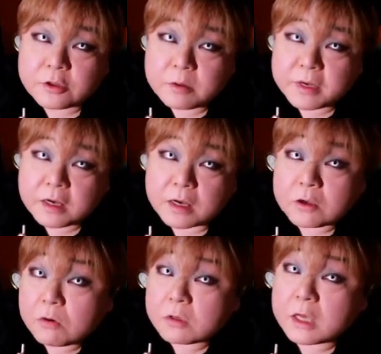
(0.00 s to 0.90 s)
例えば
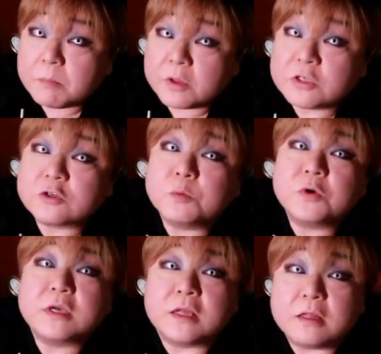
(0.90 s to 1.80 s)
4件目の事故
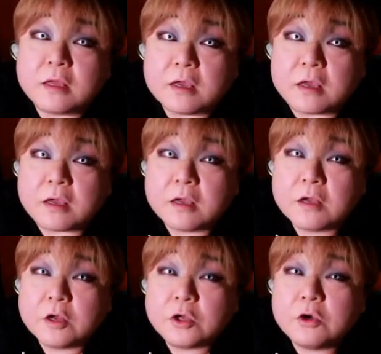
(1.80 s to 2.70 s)
物件で
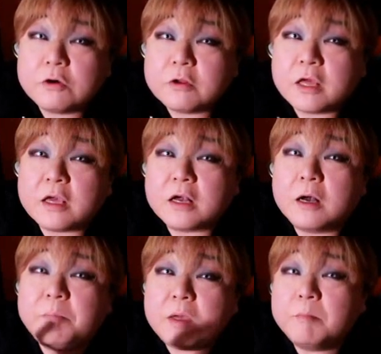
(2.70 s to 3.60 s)
幽霊
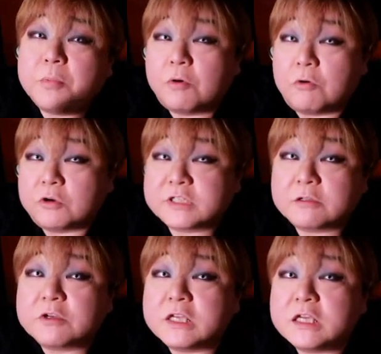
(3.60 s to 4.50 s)
がピンポンを押し
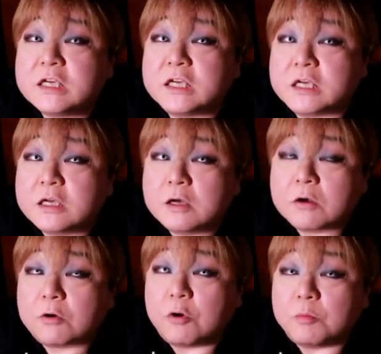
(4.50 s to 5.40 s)
た時に
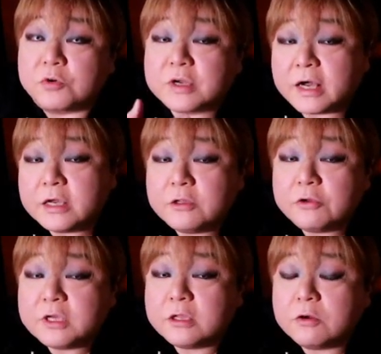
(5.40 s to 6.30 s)
こう向かい
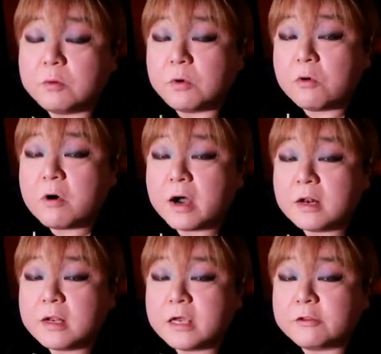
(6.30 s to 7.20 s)
の家の防
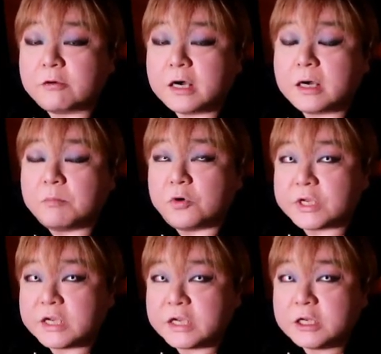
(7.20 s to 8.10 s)
犯ライトがもう
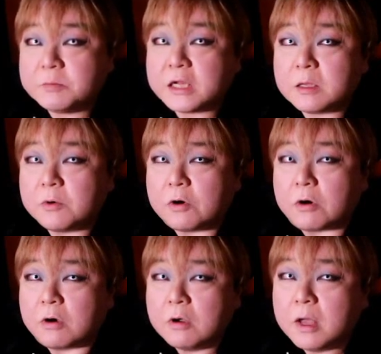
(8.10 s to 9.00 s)
昼間でも